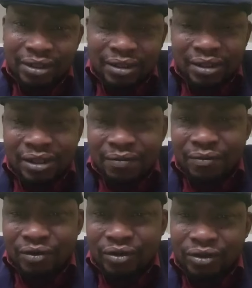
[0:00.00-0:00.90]
de la
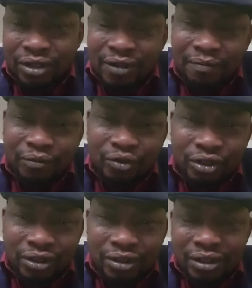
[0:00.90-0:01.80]
mort de leurs
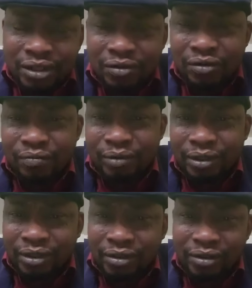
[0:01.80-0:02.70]
prochains, de leurs
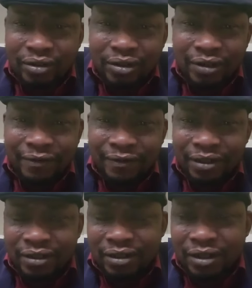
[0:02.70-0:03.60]
compatriotes, de leurs frères,
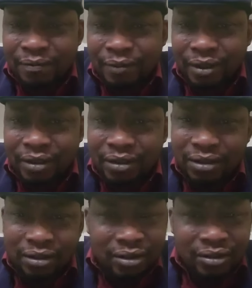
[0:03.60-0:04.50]
de leurs parents.
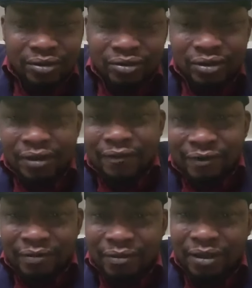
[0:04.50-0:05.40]
Cela
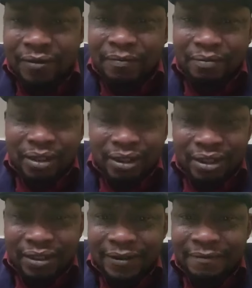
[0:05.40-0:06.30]
vraiment
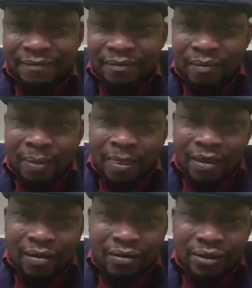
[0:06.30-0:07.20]
m'intrigue.
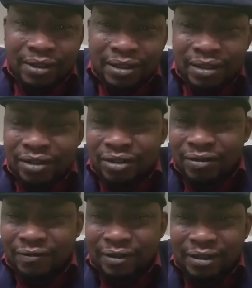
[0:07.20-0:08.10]
Et aussi, je
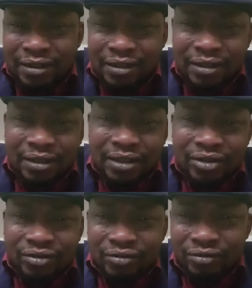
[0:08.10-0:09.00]
vois dans ces deux
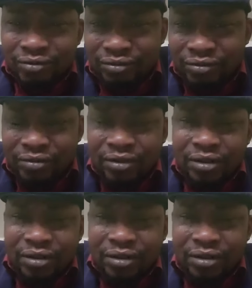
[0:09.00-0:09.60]
jours,